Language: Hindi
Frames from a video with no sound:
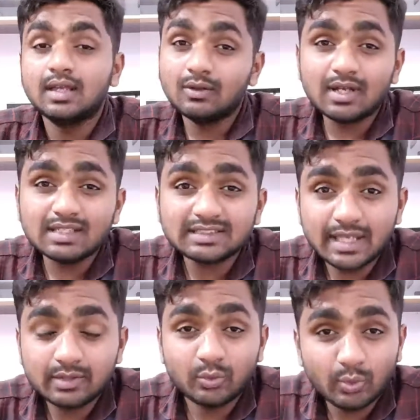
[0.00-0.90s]
हेलो गाइस
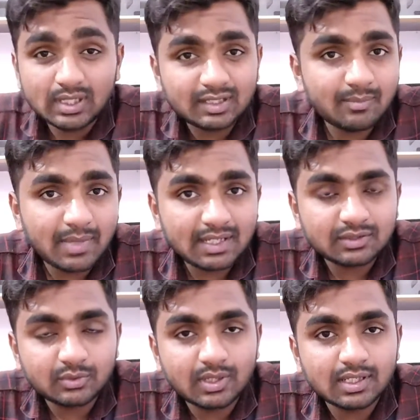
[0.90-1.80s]
एंड वेलकम बैक
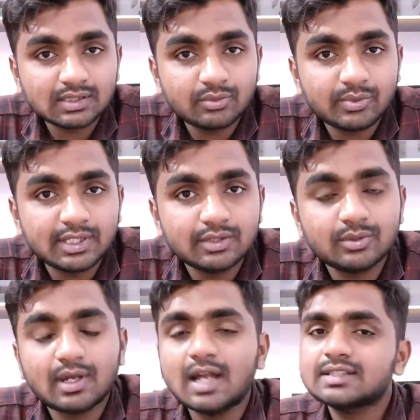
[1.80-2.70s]
टू अनदर
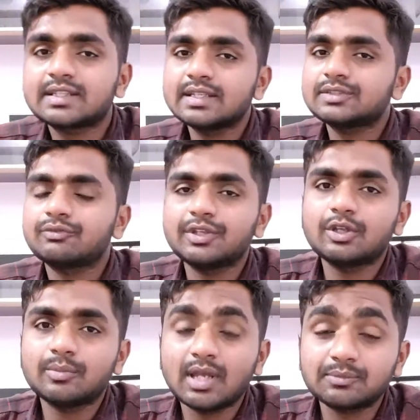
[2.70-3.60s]
वीडियो आज की इस
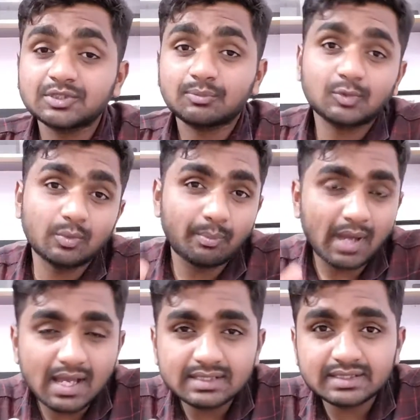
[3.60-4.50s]
वीडियो में आप सबको
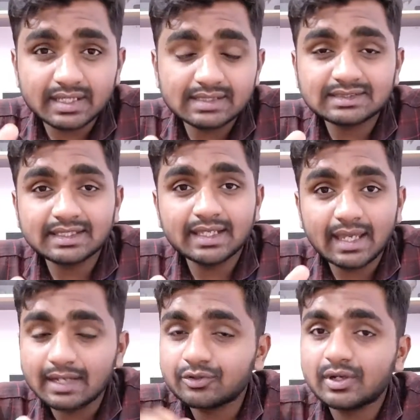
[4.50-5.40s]
पांच ऐसे
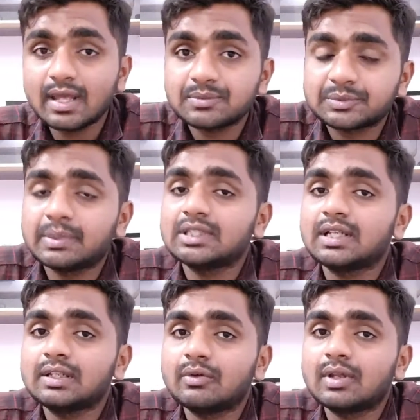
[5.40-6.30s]
एंड्रॉयड ऐप्स
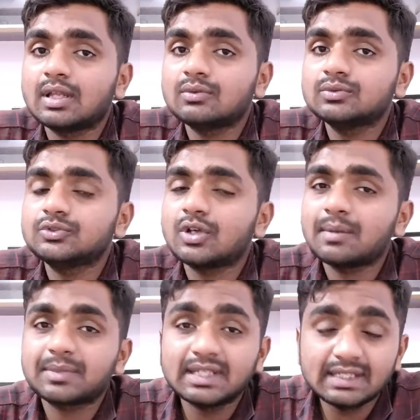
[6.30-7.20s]
बताने वाला हूं जो
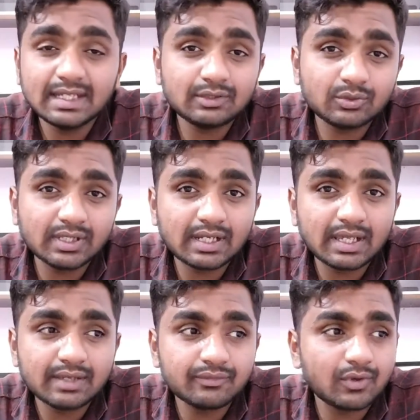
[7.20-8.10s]
आपकी डे टू डे
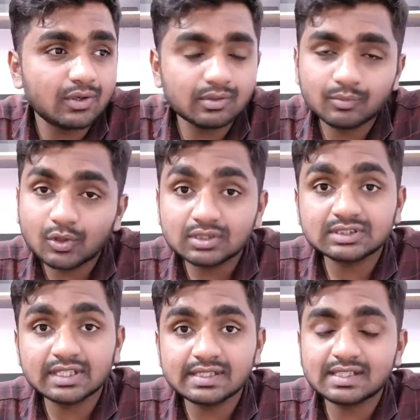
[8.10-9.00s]
लाइफ और
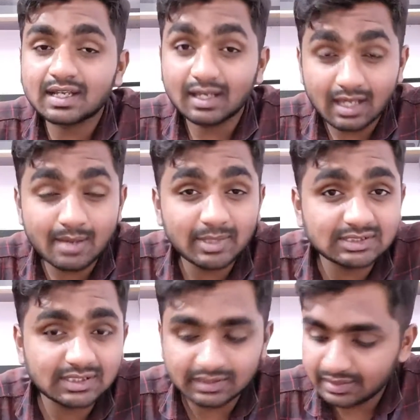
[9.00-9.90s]
बहुत सारी जगह काम
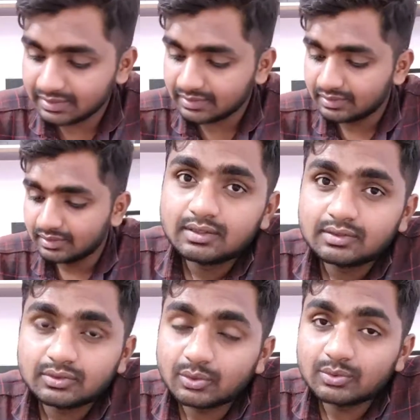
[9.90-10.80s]
आ सकते हैं
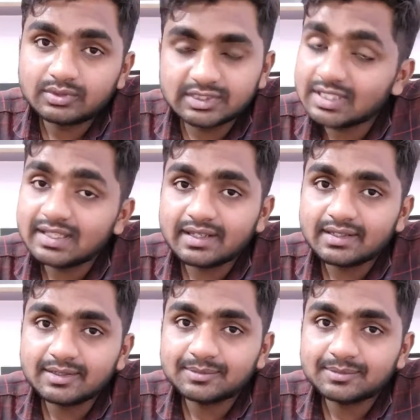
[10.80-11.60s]
तो चलिए